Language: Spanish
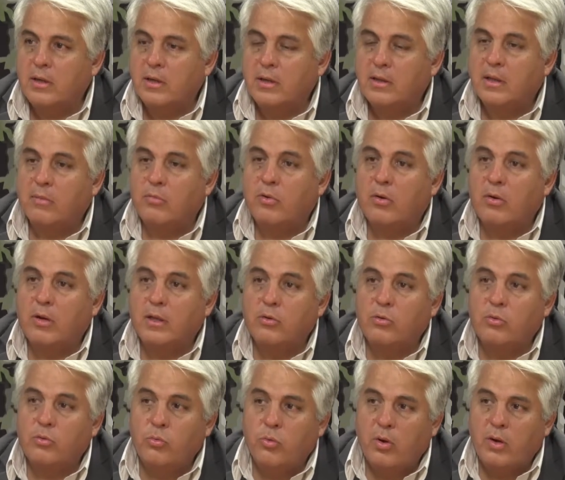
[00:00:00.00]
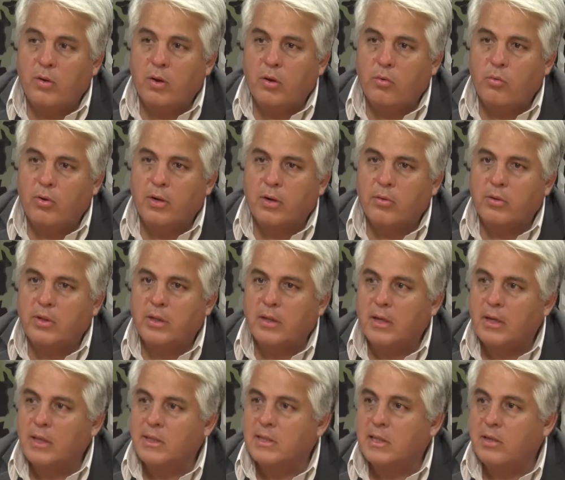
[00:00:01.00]
Estamos hablando de un nuevo acuerdo
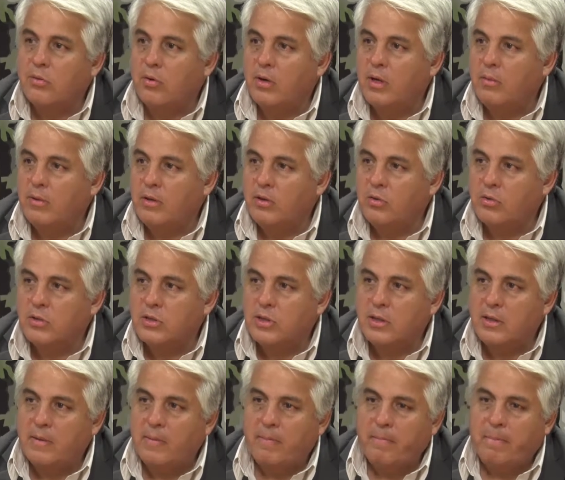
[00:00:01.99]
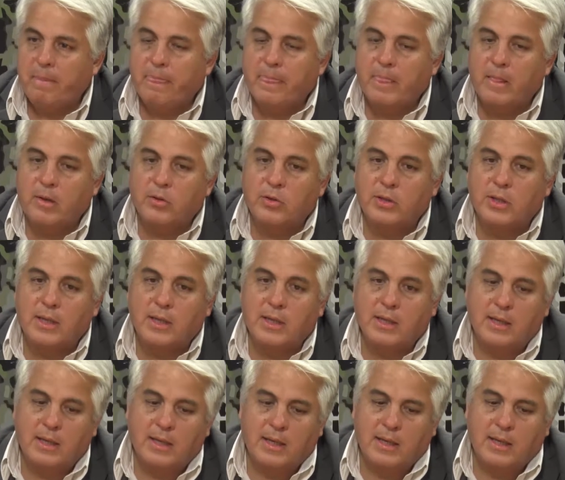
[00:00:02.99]
entre San Juan y Mendoza, donde
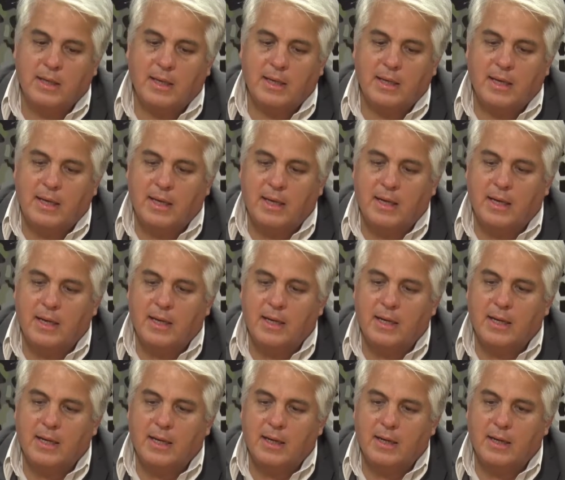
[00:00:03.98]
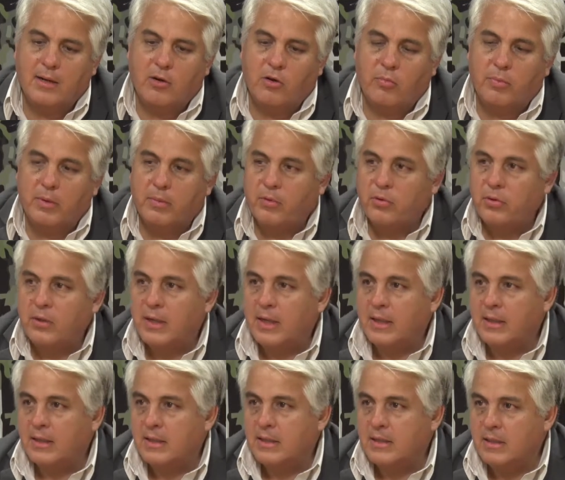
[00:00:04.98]
lo
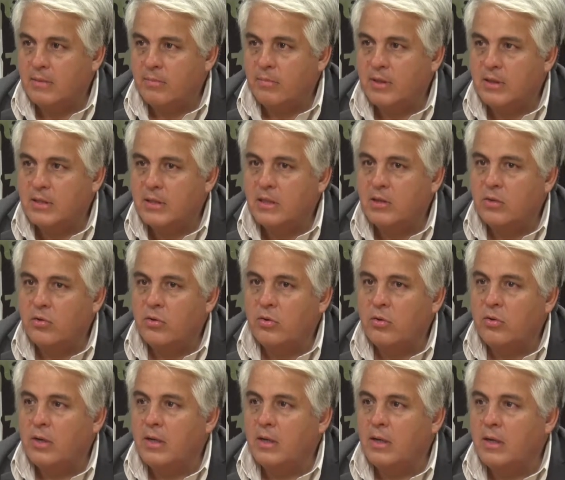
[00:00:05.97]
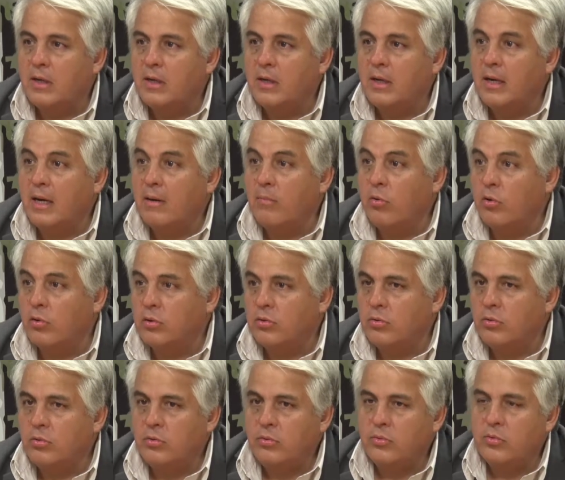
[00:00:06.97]
preponderante siempre ha sido el,
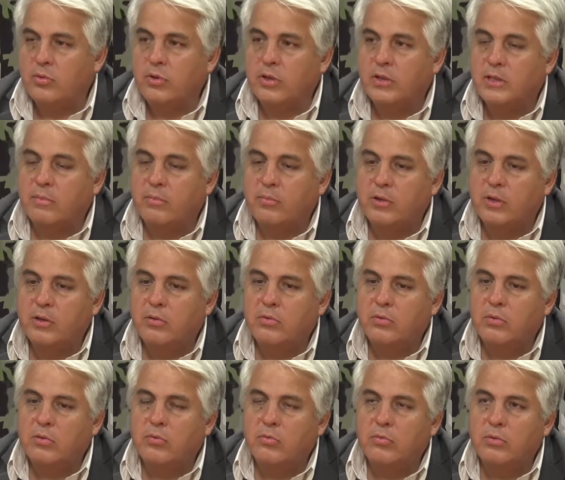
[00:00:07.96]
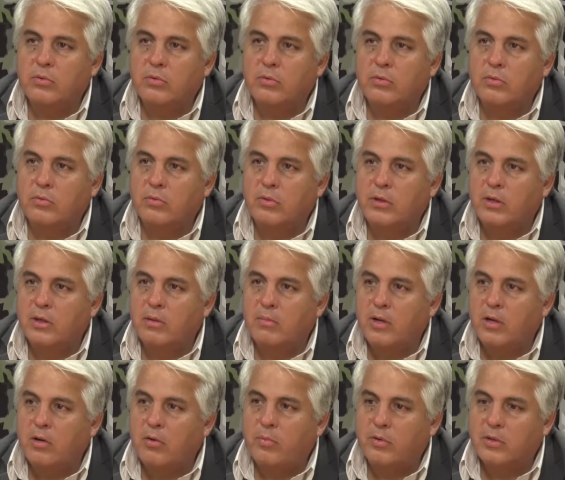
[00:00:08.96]
mosto, donde se ha puesto un,
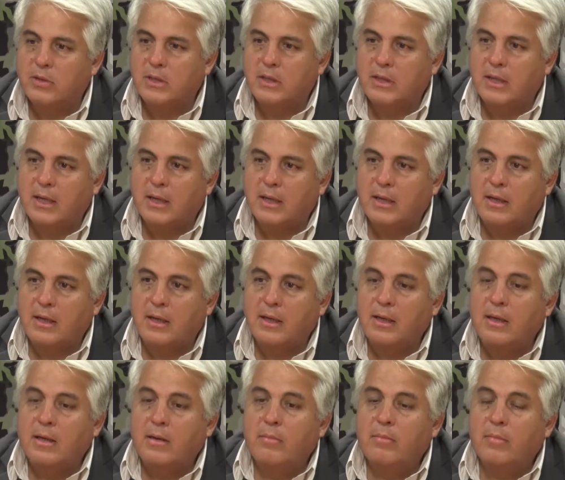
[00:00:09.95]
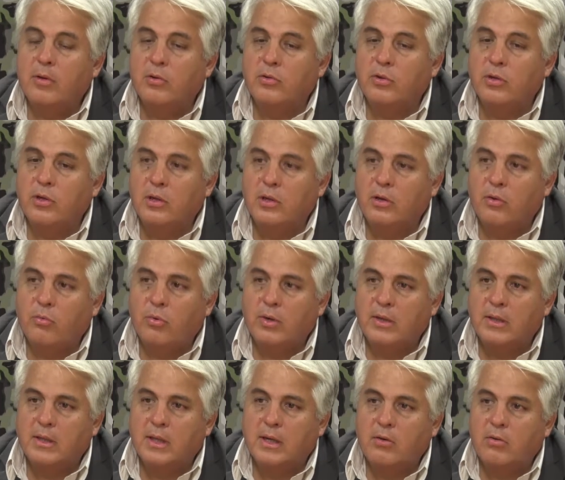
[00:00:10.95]
determinado porcentaje, pero teniendo en
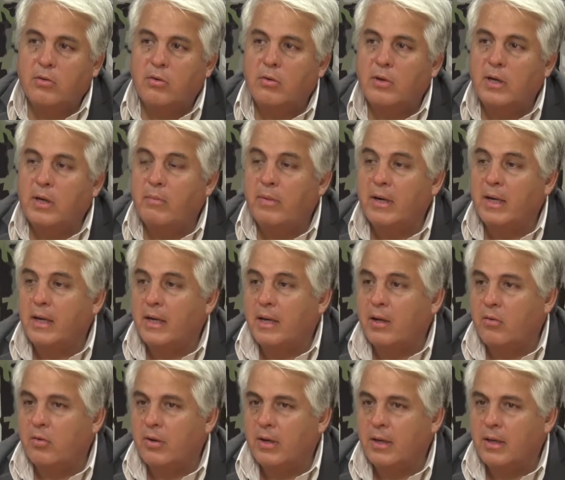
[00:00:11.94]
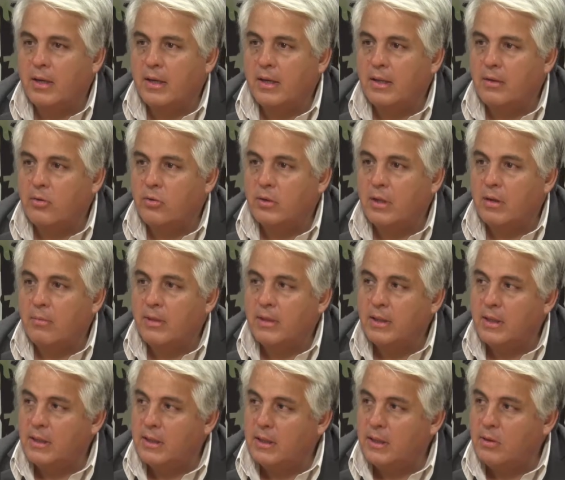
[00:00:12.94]
cuenta el mercado, que es
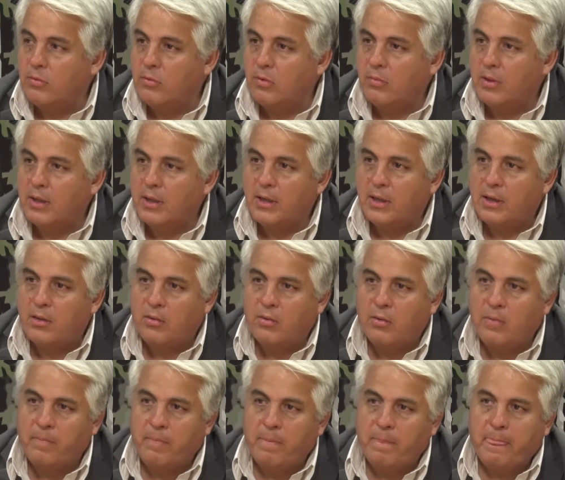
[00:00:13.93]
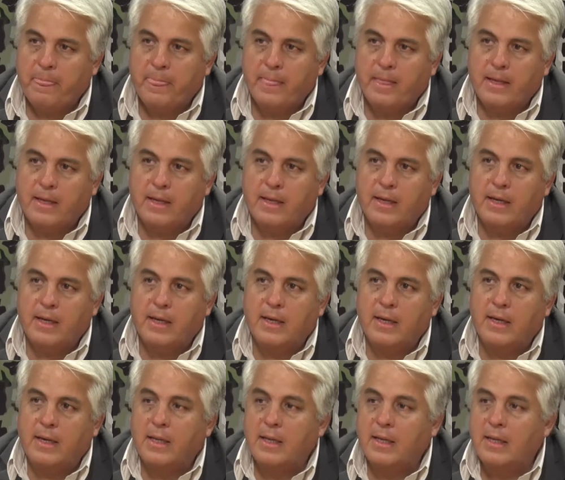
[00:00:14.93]
totalmente distinto, el mercado
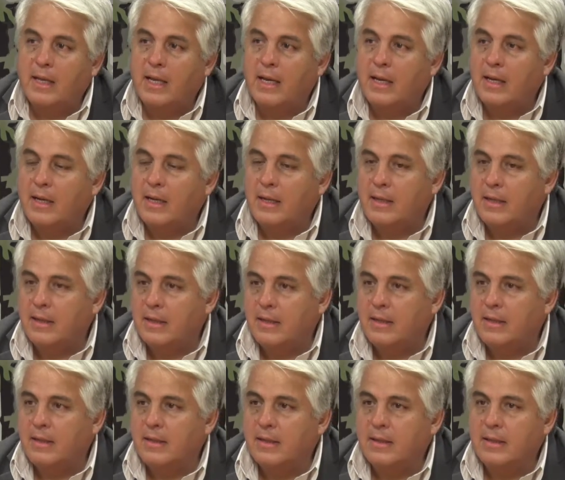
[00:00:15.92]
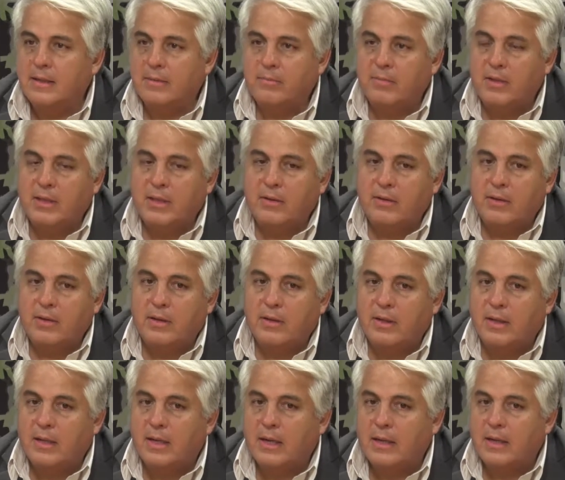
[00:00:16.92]
eh, destino de,
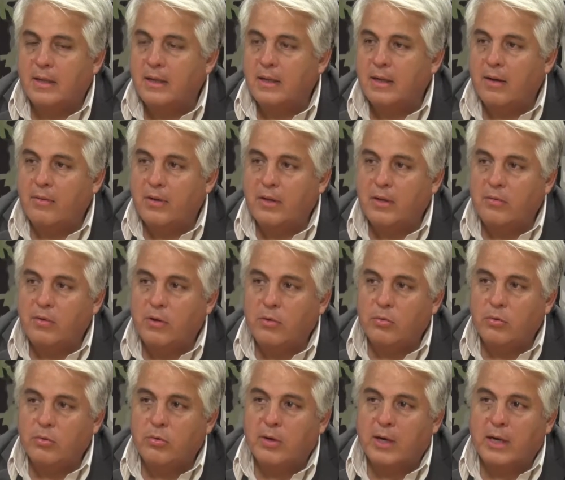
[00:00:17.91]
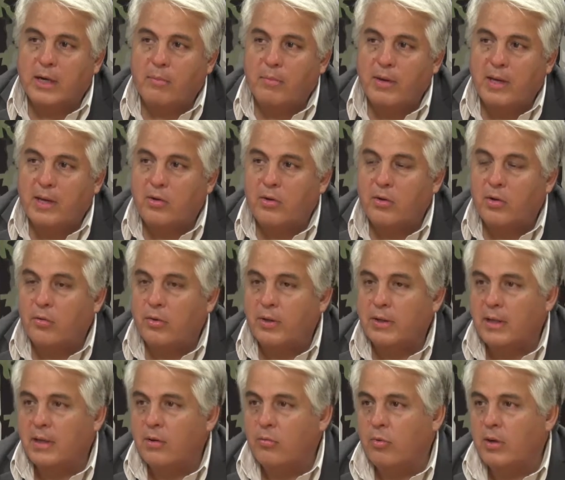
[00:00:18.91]
la, de, vitivinicultura ha cambiado, del
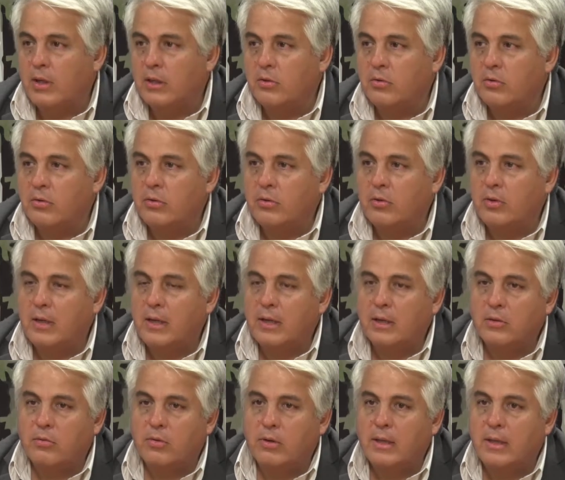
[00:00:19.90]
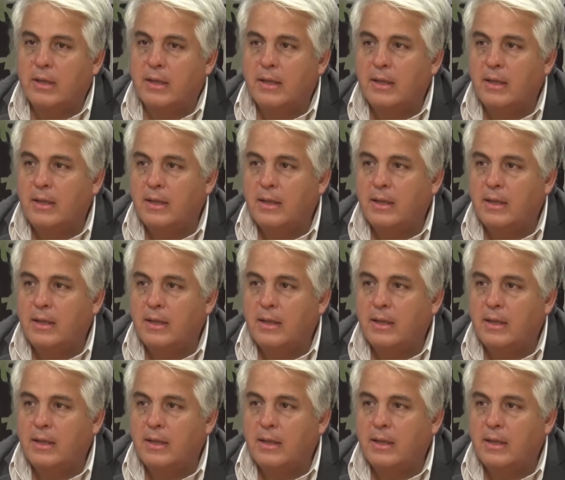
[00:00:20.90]
94 a la actualidad